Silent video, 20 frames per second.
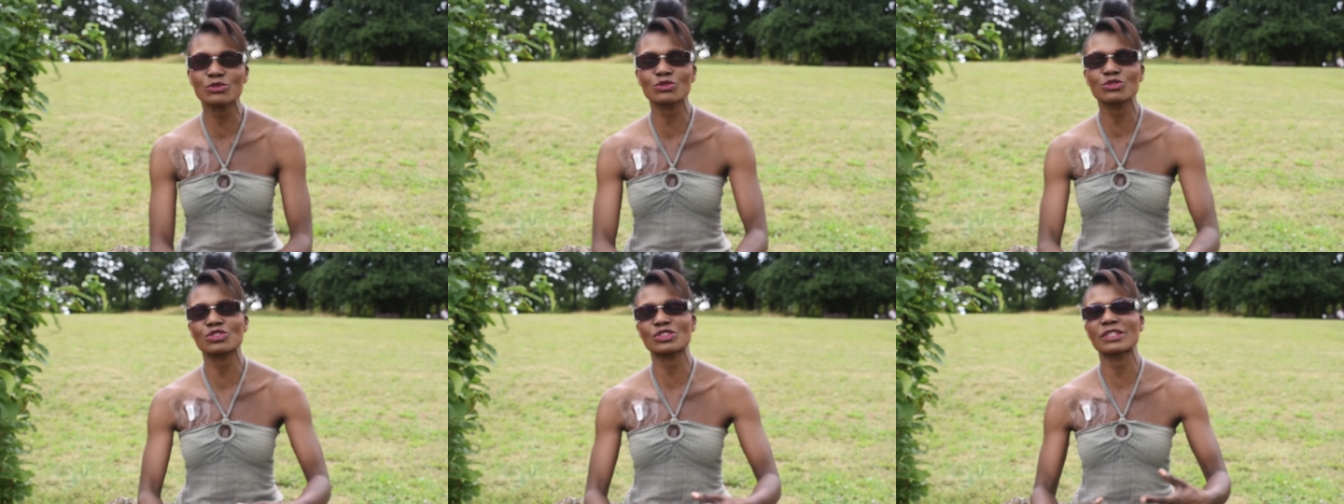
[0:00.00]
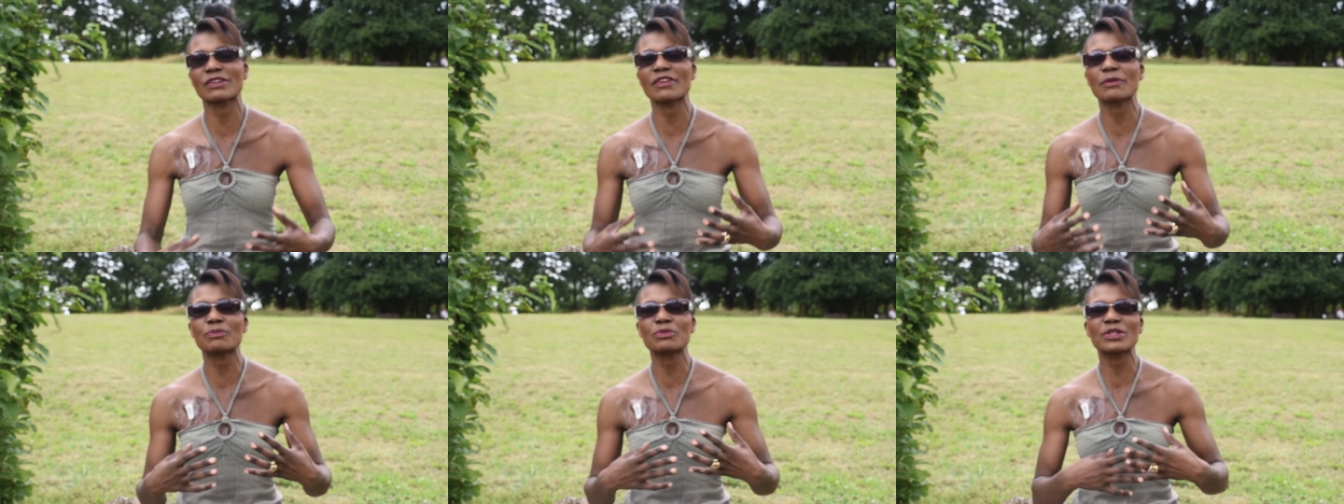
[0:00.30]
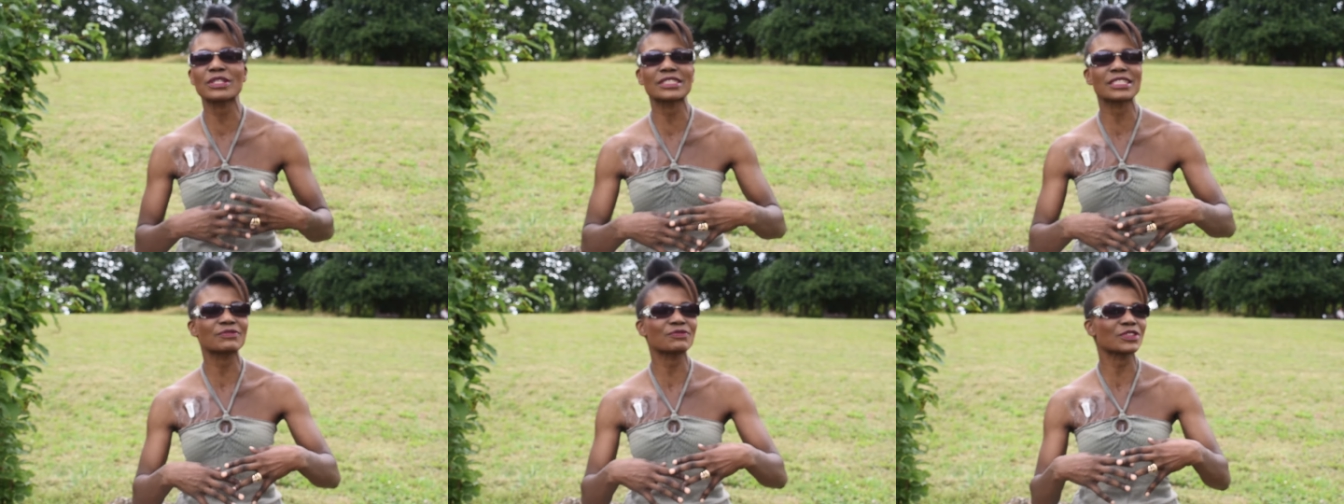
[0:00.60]
donc je n'avais plus
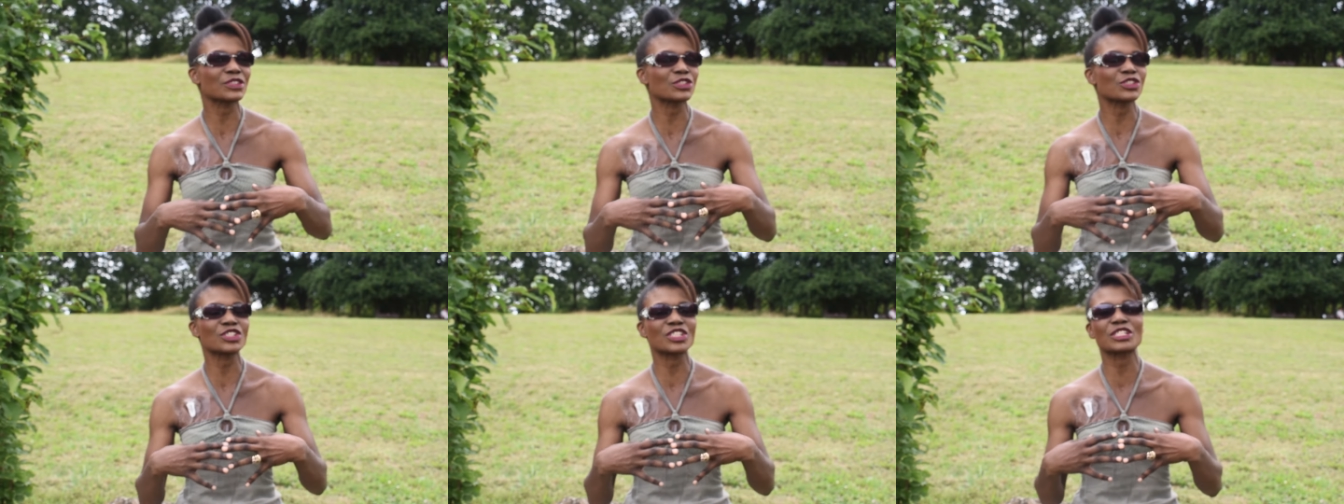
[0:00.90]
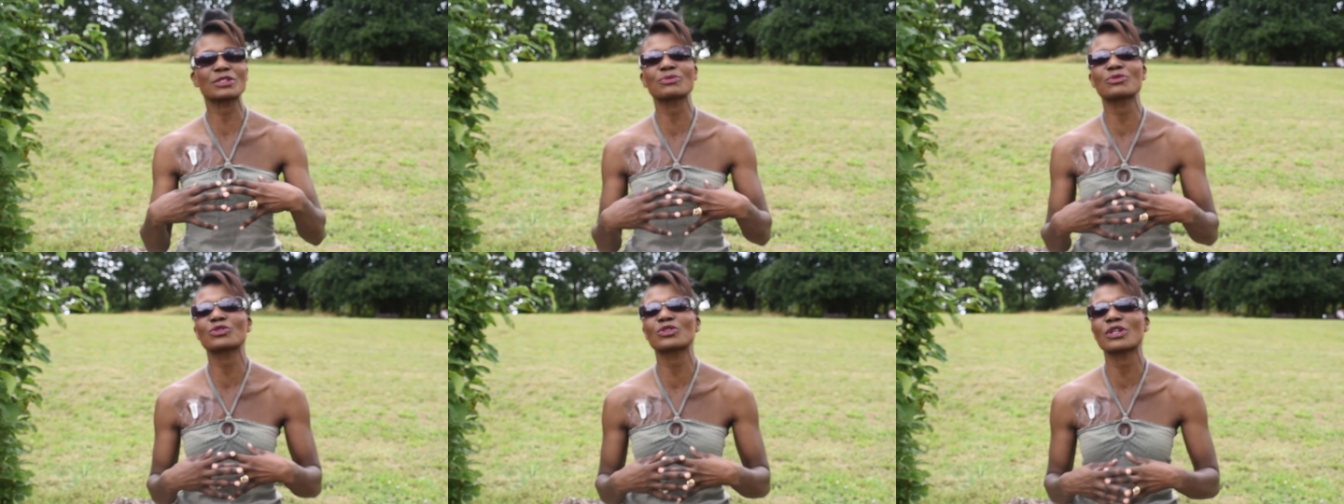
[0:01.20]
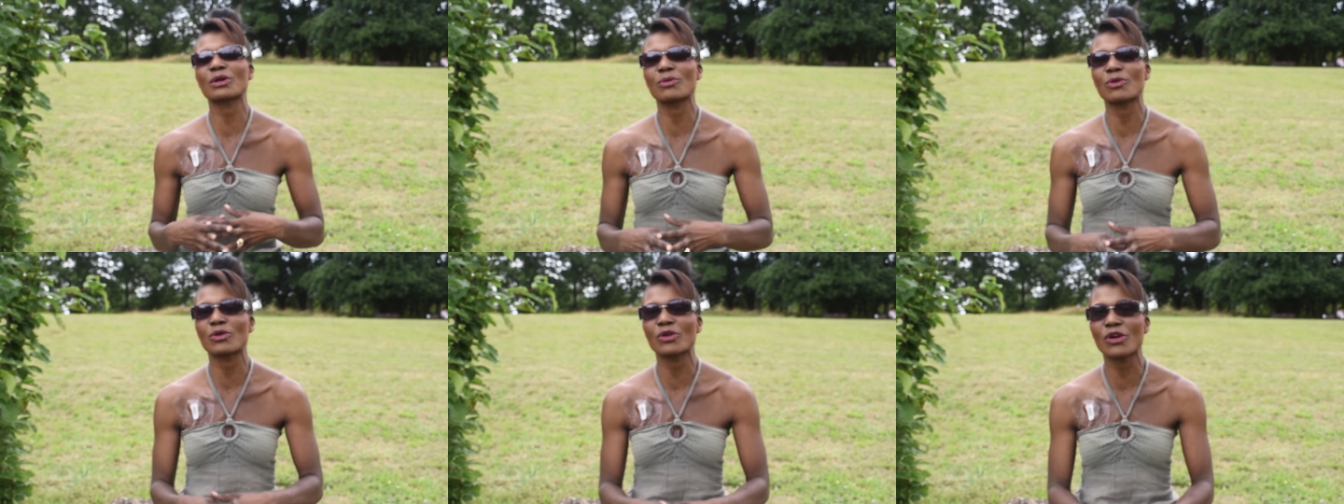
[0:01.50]
les effets des chimio
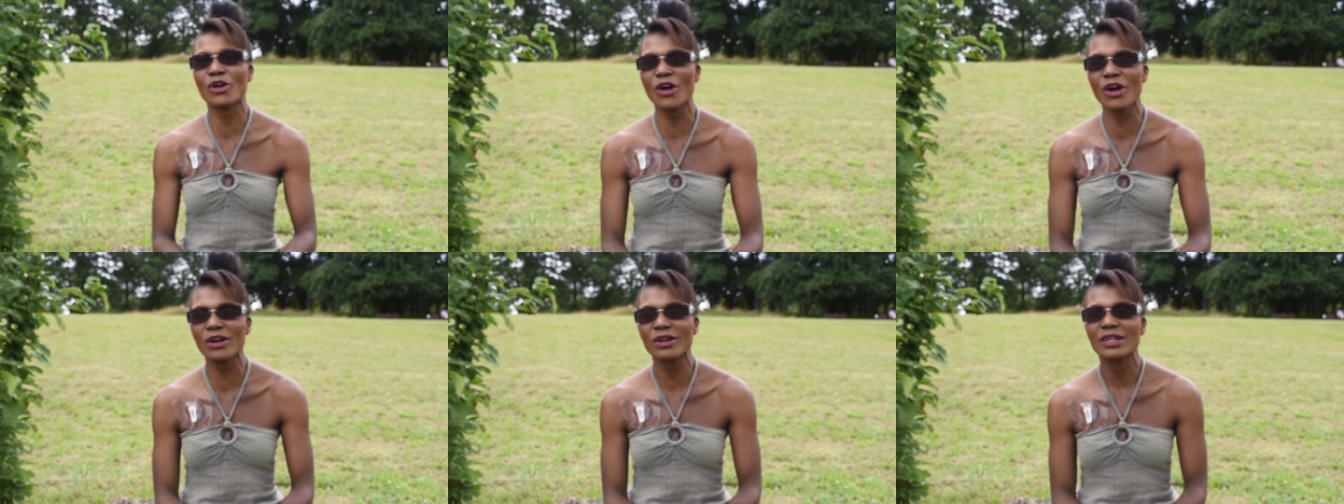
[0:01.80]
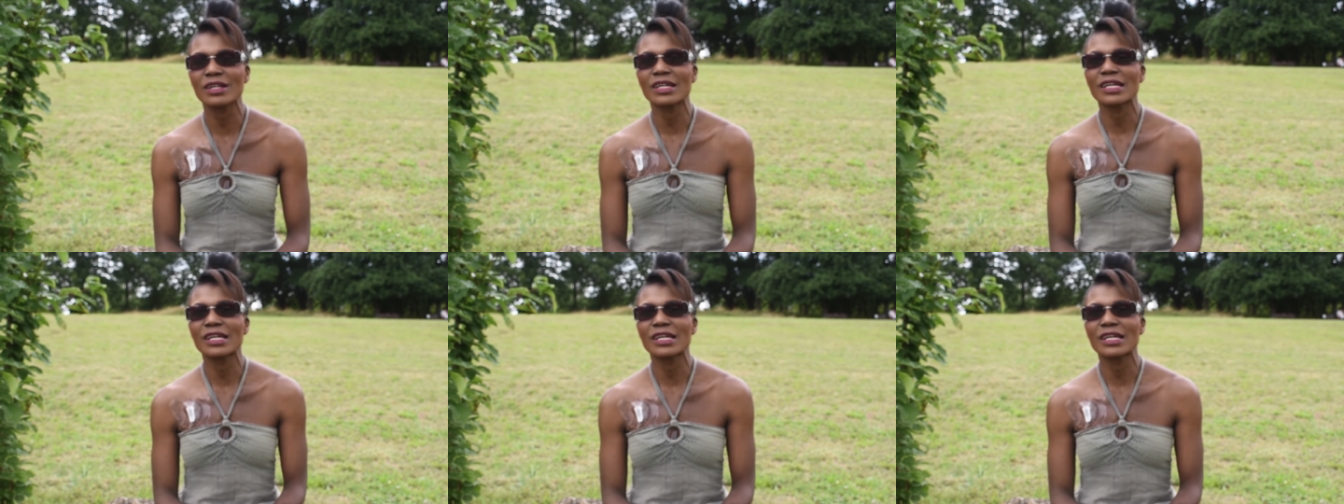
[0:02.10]
dans mon corps.